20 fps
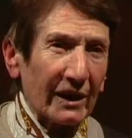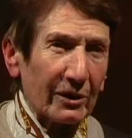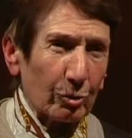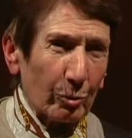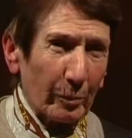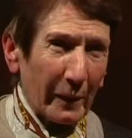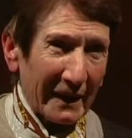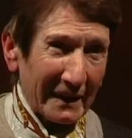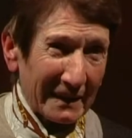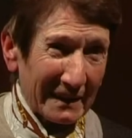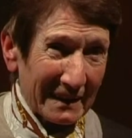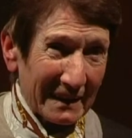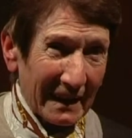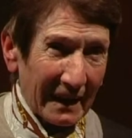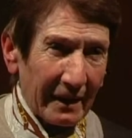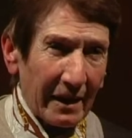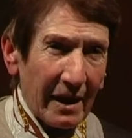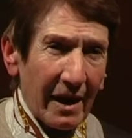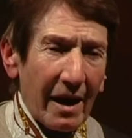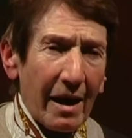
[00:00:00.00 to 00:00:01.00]
la
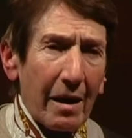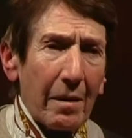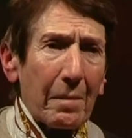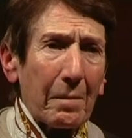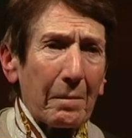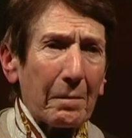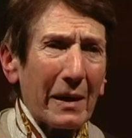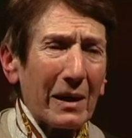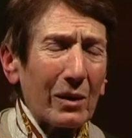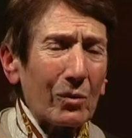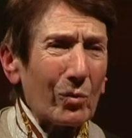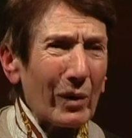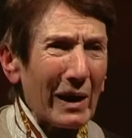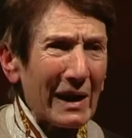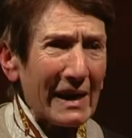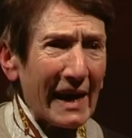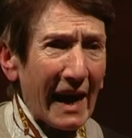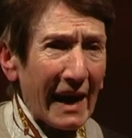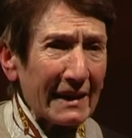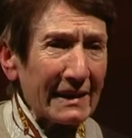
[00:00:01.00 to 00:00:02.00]
domanda, ma in
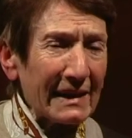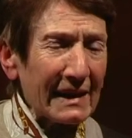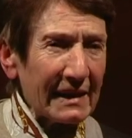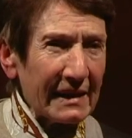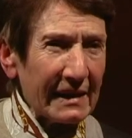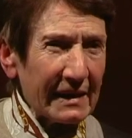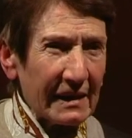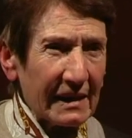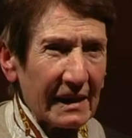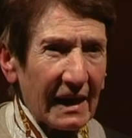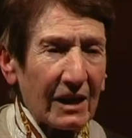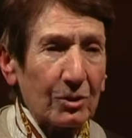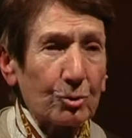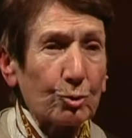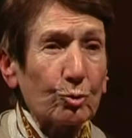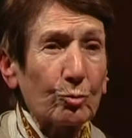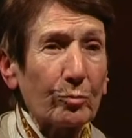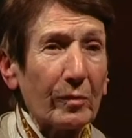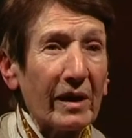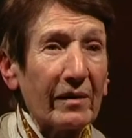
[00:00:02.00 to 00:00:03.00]
quegli anni lì
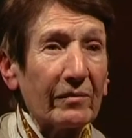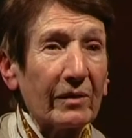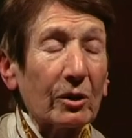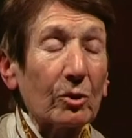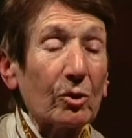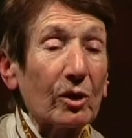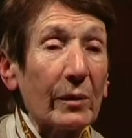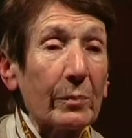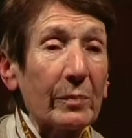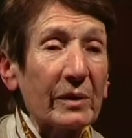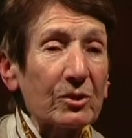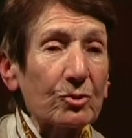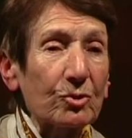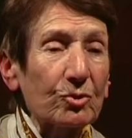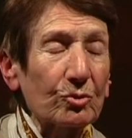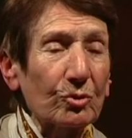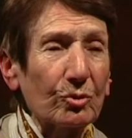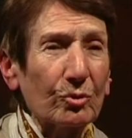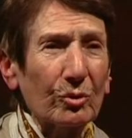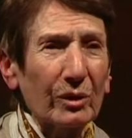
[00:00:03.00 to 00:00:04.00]
assumevano le
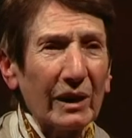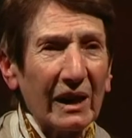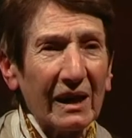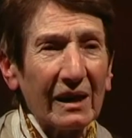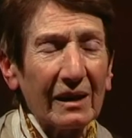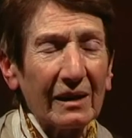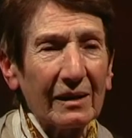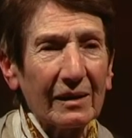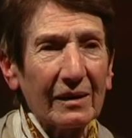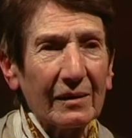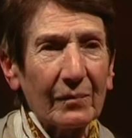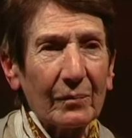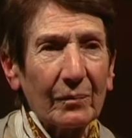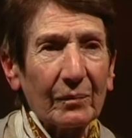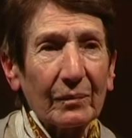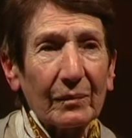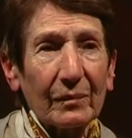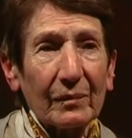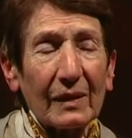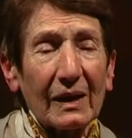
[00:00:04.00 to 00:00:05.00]
persone,
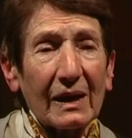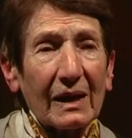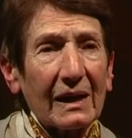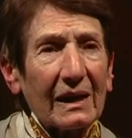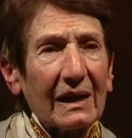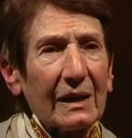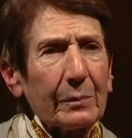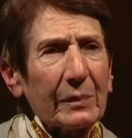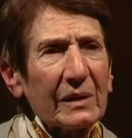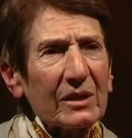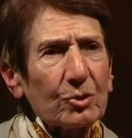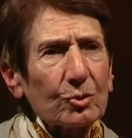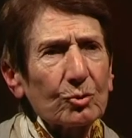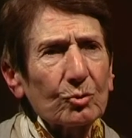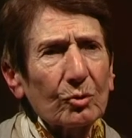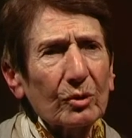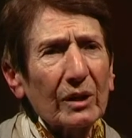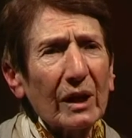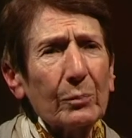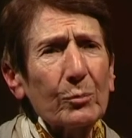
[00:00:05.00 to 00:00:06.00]
le
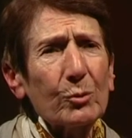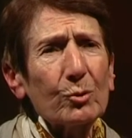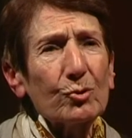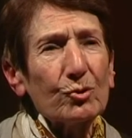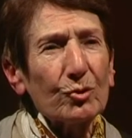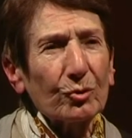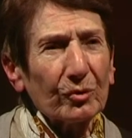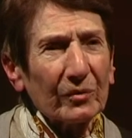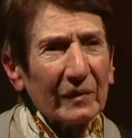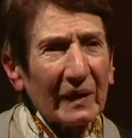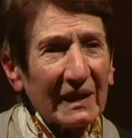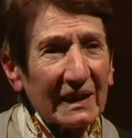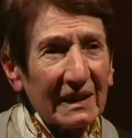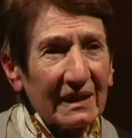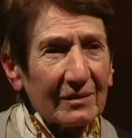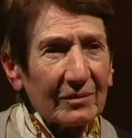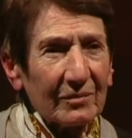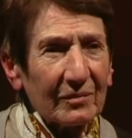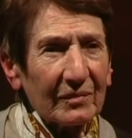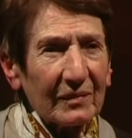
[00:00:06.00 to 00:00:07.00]
persone più
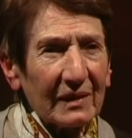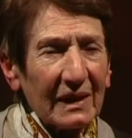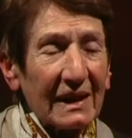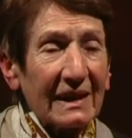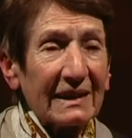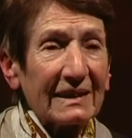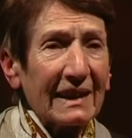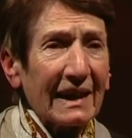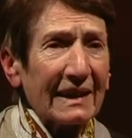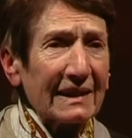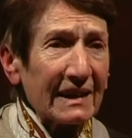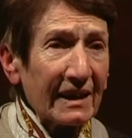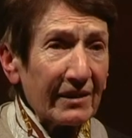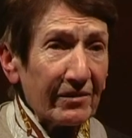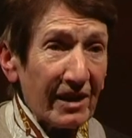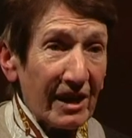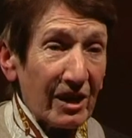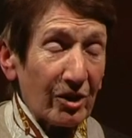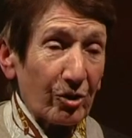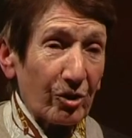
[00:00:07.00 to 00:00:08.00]
giovani. Tant'è
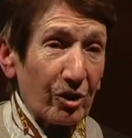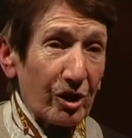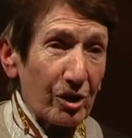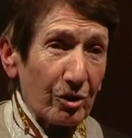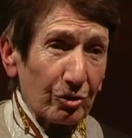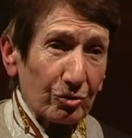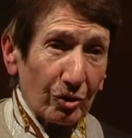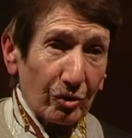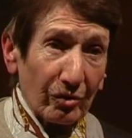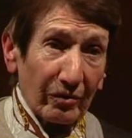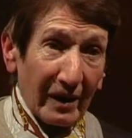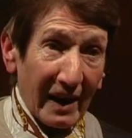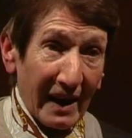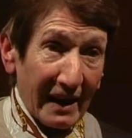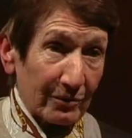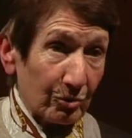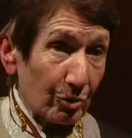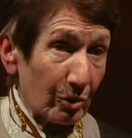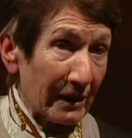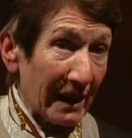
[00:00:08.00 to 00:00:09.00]
vero che io ho
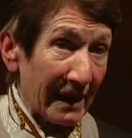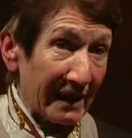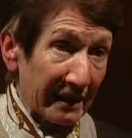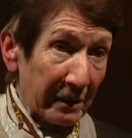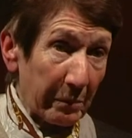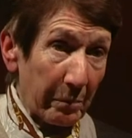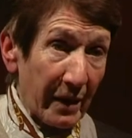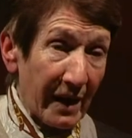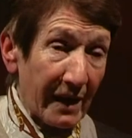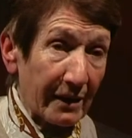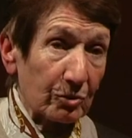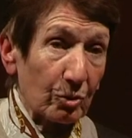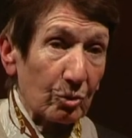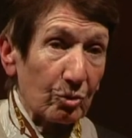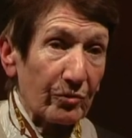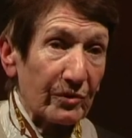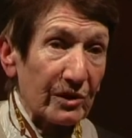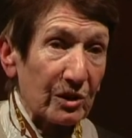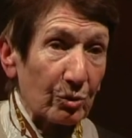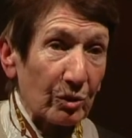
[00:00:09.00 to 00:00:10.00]
trovato nel reparto
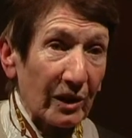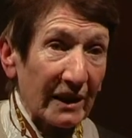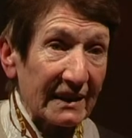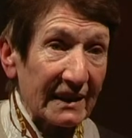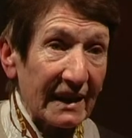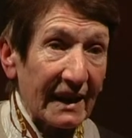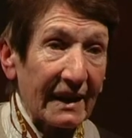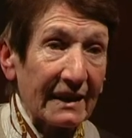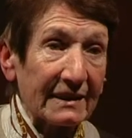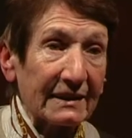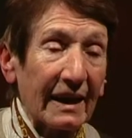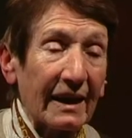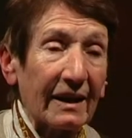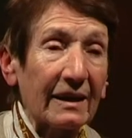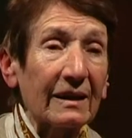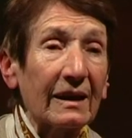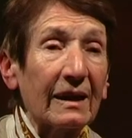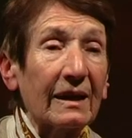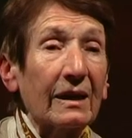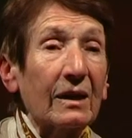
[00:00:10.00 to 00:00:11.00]
dove sono andata
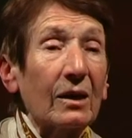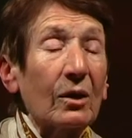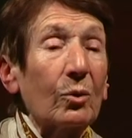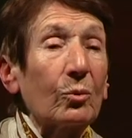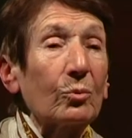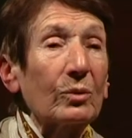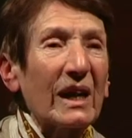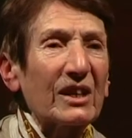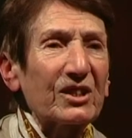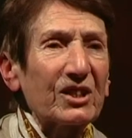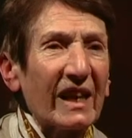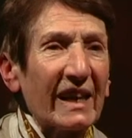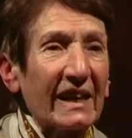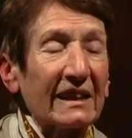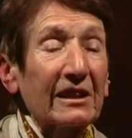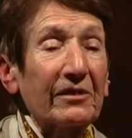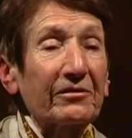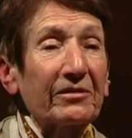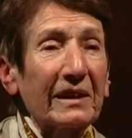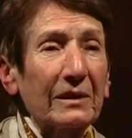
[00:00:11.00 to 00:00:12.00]
una
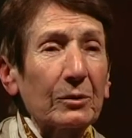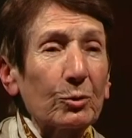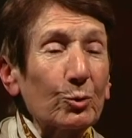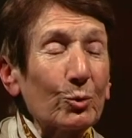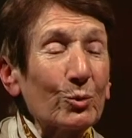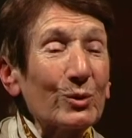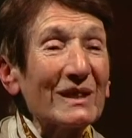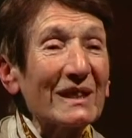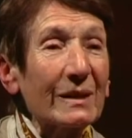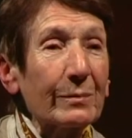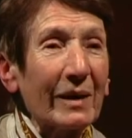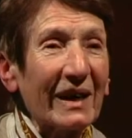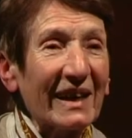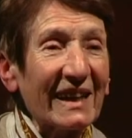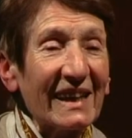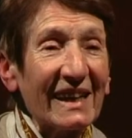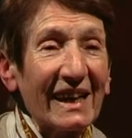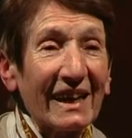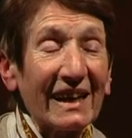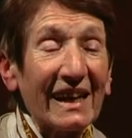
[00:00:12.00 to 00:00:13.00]
certa Fantuzzi
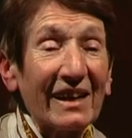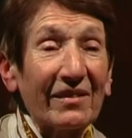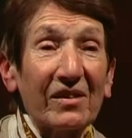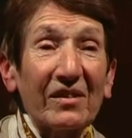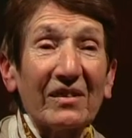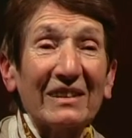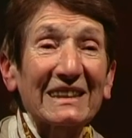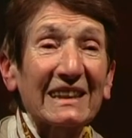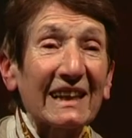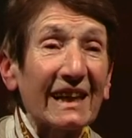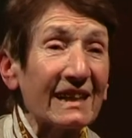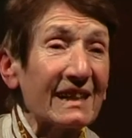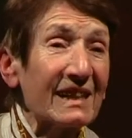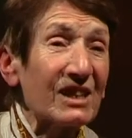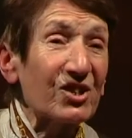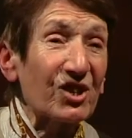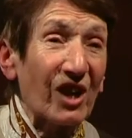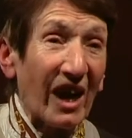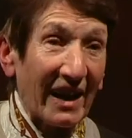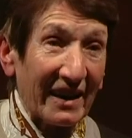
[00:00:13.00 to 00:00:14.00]
Maria che aveva
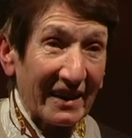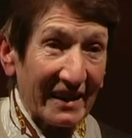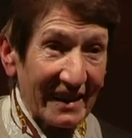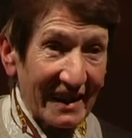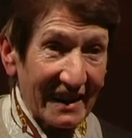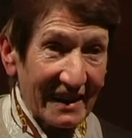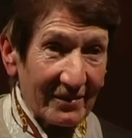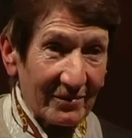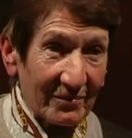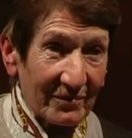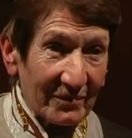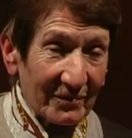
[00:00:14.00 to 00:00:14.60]
13 anni.